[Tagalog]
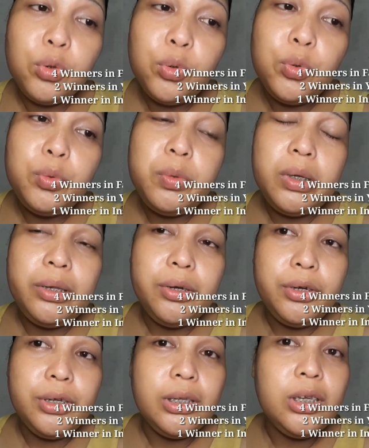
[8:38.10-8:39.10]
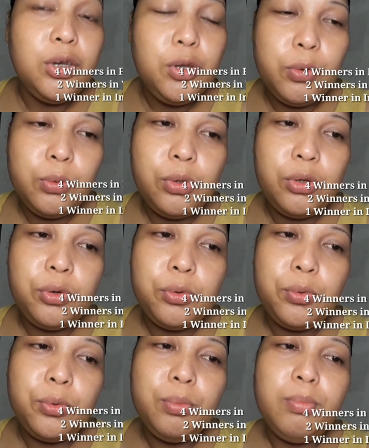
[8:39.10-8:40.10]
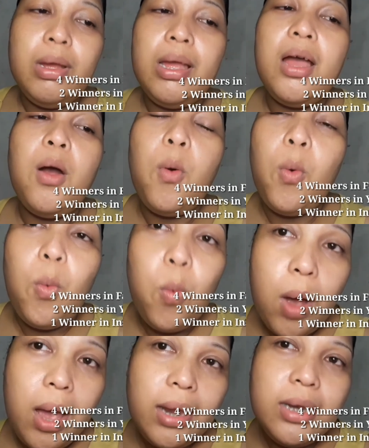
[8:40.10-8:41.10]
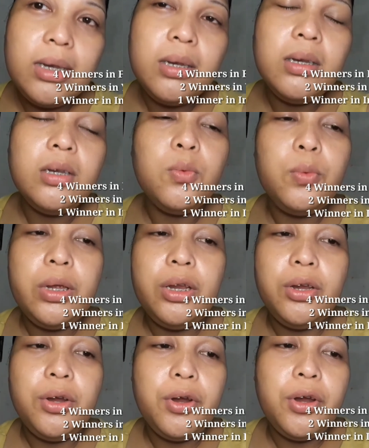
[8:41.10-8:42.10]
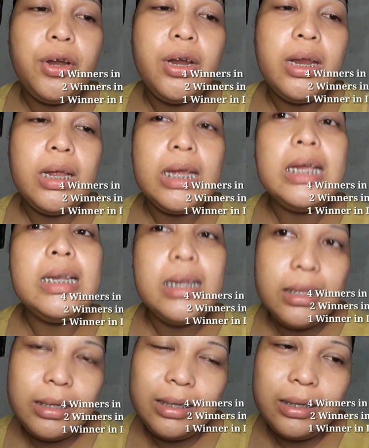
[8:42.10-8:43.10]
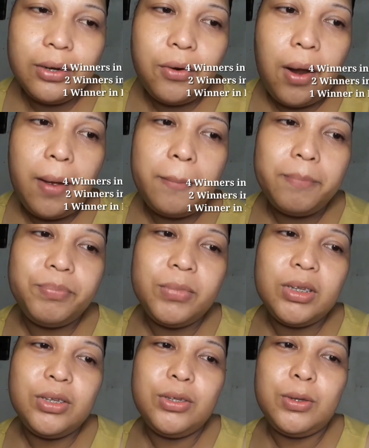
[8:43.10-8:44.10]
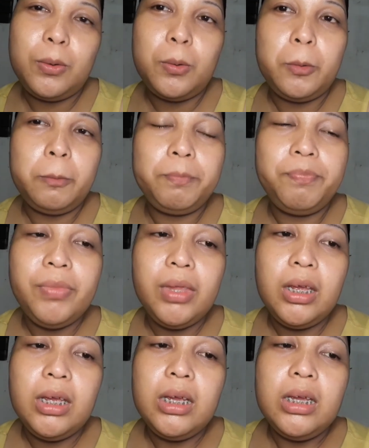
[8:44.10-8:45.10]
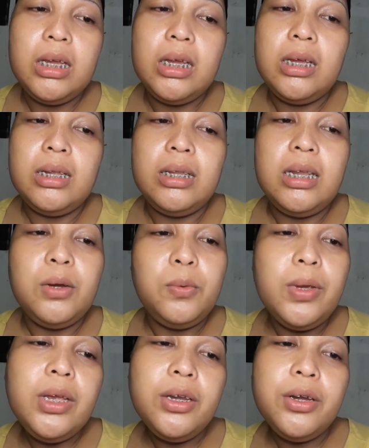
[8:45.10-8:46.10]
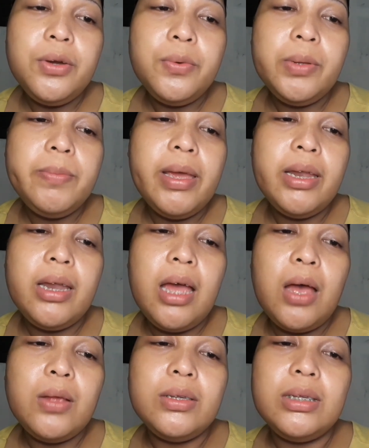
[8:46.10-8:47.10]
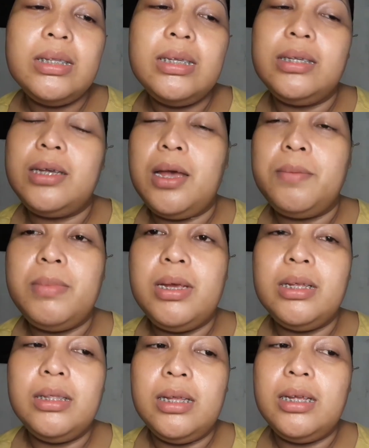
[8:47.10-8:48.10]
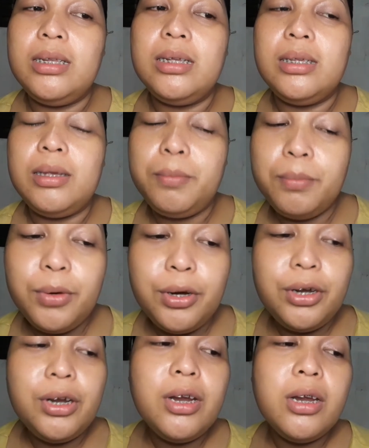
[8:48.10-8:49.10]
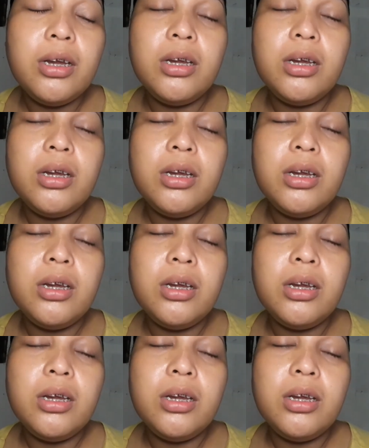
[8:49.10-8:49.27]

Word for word: 2 winners in YouTube, one winner in Instagram. So, the winner will be announced this coming December